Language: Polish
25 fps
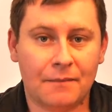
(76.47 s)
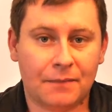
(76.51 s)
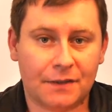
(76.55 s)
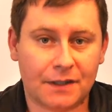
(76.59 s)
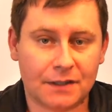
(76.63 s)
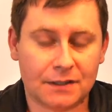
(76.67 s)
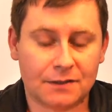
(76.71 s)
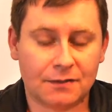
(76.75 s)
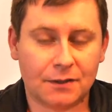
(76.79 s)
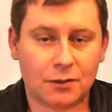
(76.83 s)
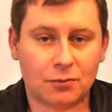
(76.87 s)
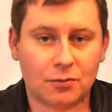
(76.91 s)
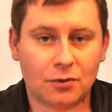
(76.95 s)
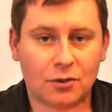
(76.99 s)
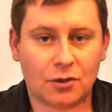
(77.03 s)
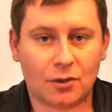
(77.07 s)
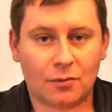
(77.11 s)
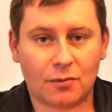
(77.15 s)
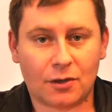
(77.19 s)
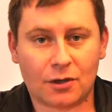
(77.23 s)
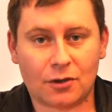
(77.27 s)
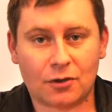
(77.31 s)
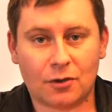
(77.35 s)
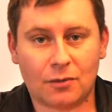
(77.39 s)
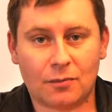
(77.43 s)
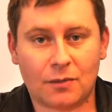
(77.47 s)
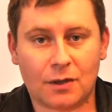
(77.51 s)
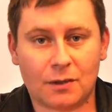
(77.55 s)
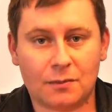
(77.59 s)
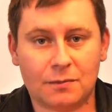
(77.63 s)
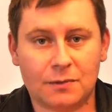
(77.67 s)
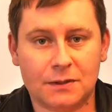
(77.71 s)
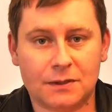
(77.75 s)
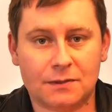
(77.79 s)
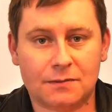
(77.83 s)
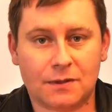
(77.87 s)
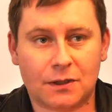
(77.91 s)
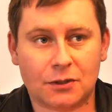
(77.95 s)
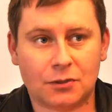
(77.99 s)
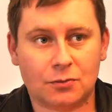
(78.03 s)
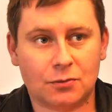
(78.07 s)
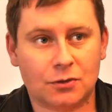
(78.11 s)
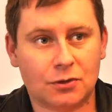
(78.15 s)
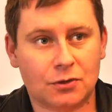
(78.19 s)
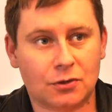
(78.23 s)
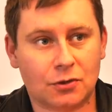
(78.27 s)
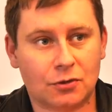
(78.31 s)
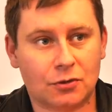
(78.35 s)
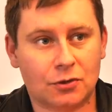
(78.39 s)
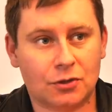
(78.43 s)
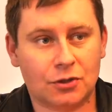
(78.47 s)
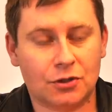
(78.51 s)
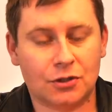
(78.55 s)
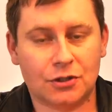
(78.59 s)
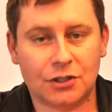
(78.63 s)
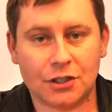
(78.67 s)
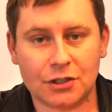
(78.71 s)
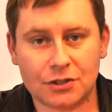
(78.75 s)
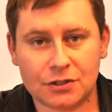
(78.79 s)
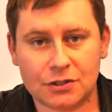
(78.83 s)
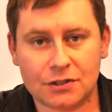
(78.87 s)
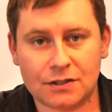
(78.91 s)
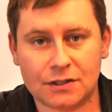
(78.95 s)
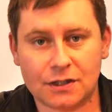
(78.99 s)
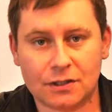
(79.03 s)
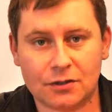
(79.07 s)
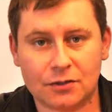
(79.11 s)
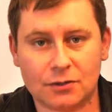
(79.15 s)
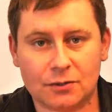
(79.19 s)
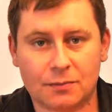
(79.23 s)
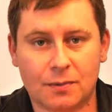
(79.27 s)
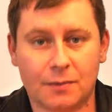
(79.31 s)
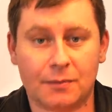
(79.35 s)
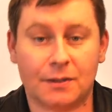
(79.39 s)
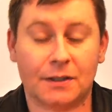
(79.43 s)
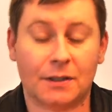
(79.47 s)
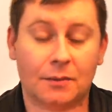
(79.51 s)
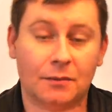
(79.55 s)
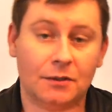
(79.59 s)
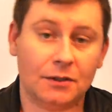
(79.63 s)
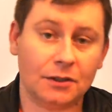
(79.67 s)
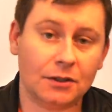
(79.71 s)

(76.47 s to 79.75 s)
ten zwykły Komar Komar Bis ważył 130 z tego co pamiętam